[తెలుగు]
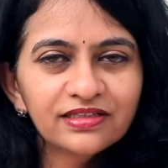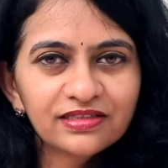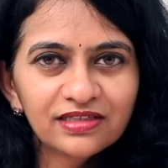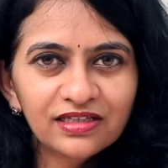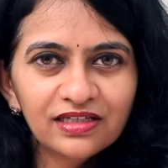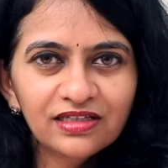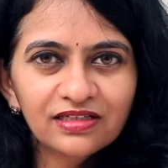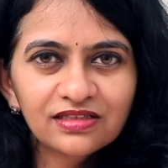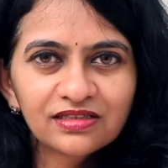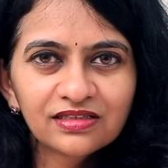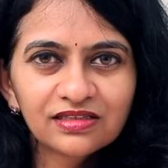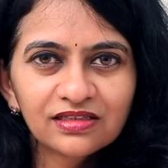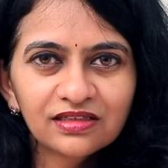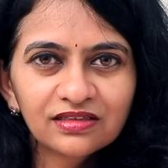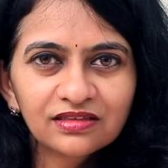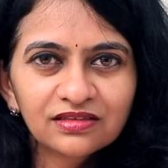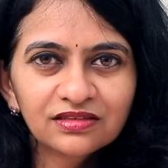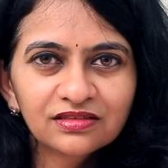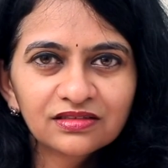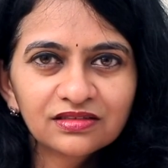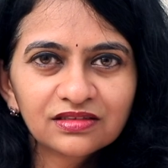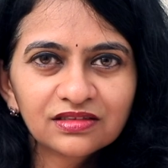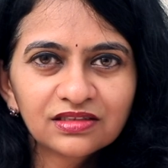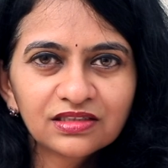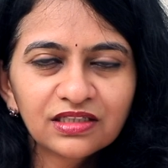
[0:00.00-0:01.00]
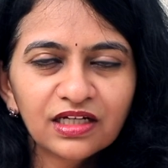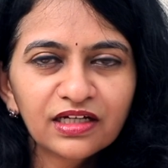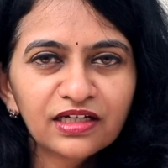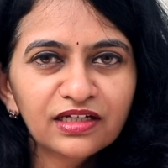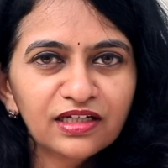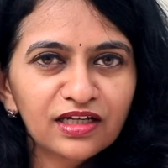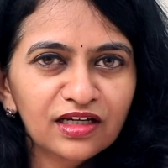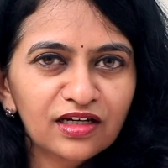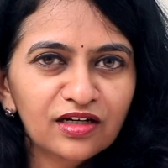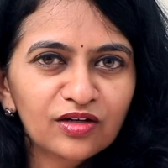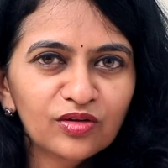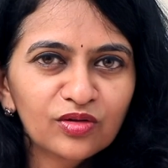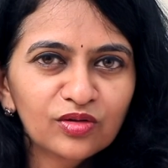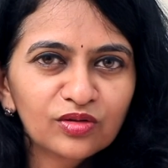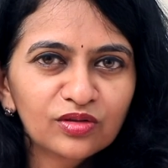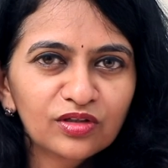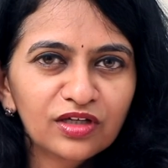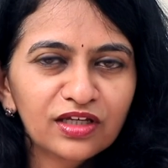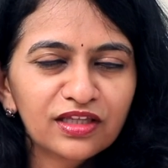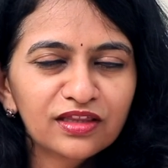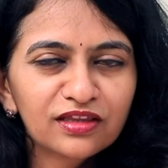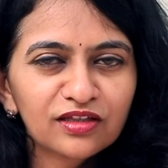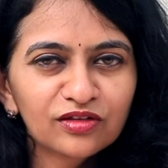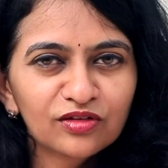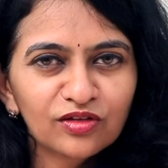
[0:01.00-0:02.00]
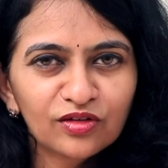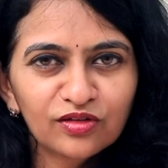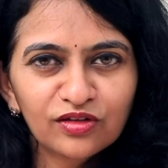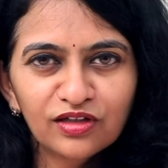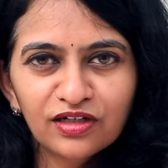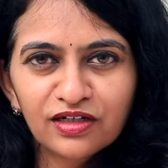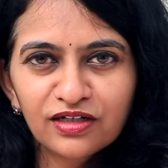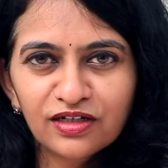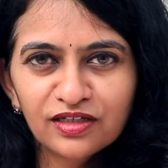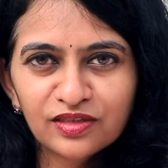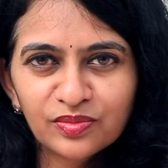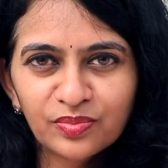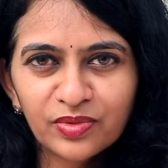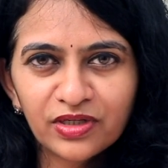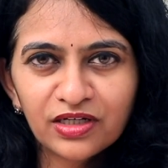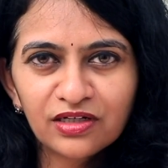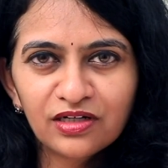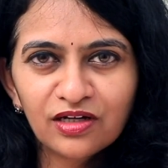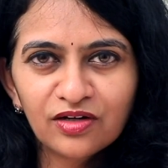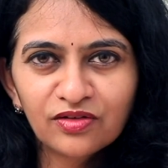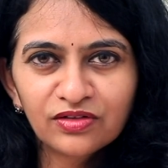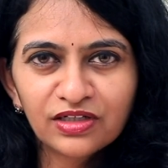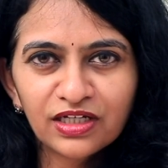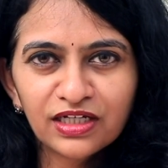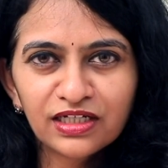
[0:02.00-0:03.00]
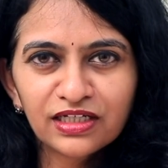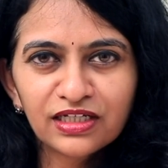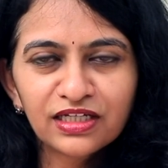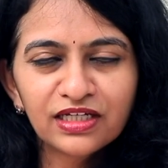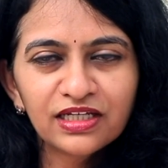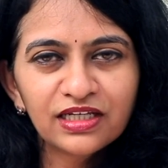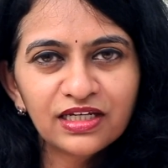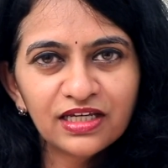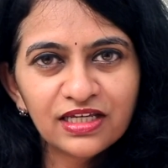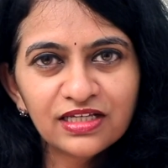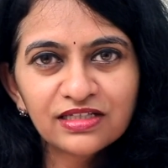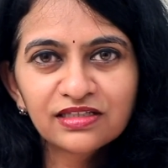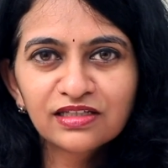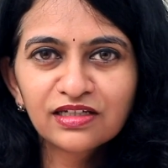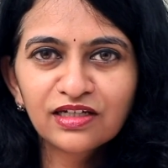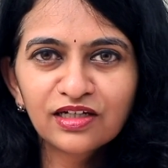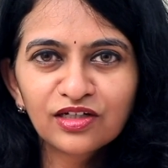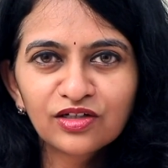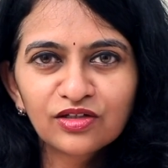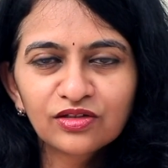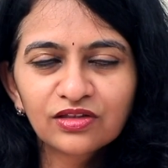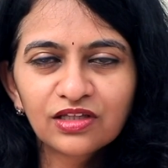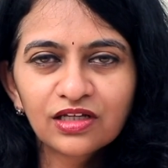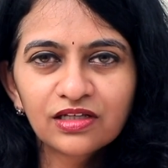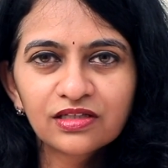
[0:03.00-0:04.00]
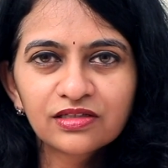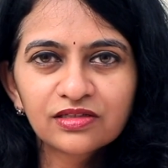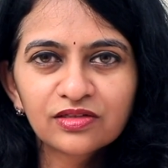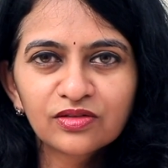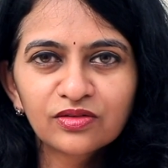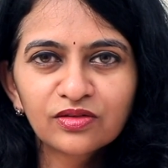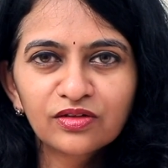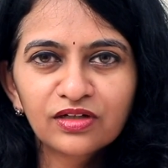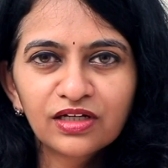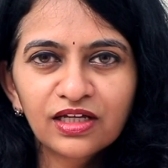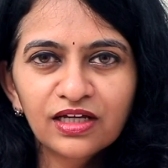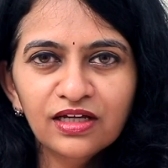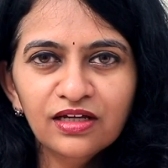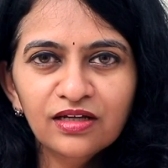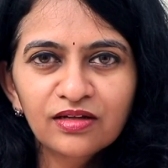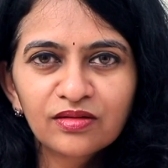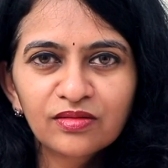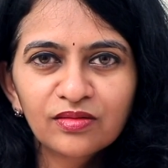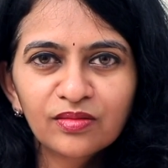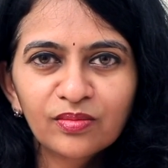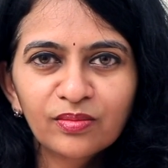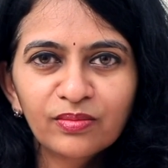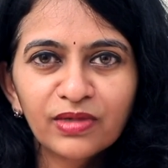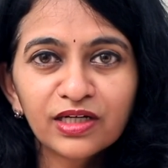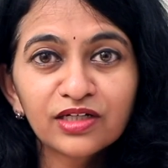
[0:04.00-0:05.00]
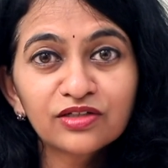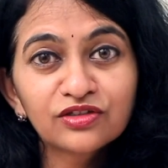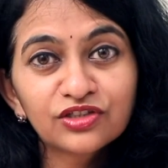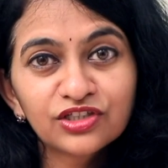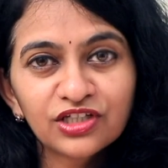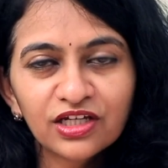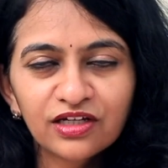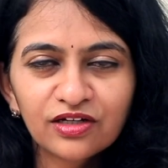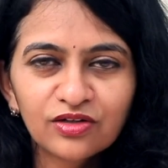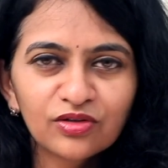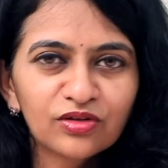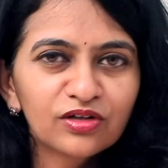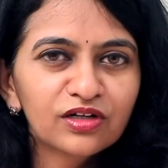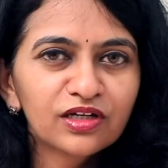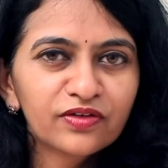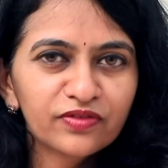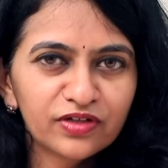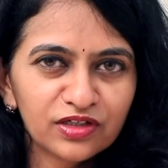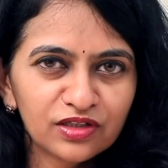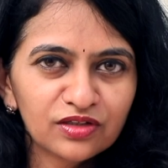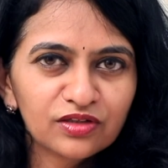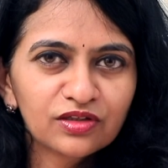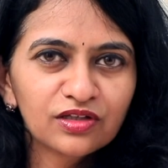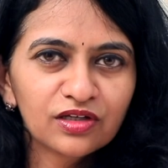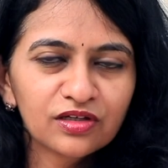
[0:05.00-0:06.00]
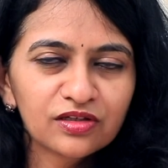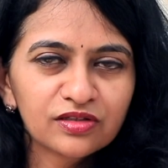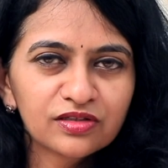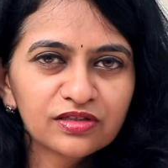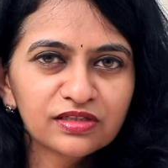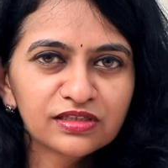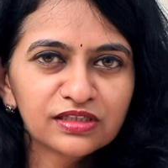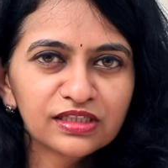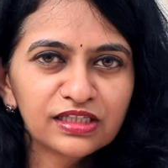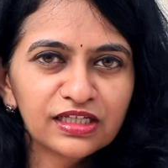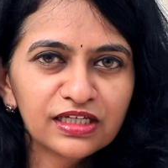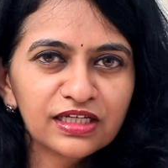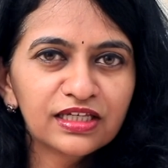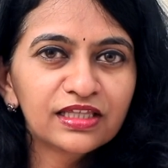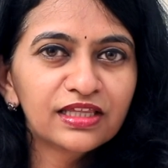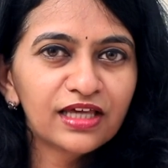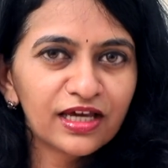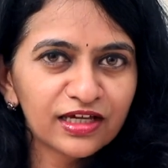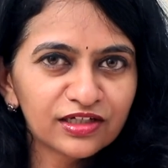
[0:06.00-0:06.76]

డిసీజ్ చైనాలో ఇంత తొందరగా స్ప్రెడ్ అవడానికి రీజన్ ఏంటో తెలుసుకుంటే మనం చేయకూడదు ఏంటో తెలుస్తుంది ఇది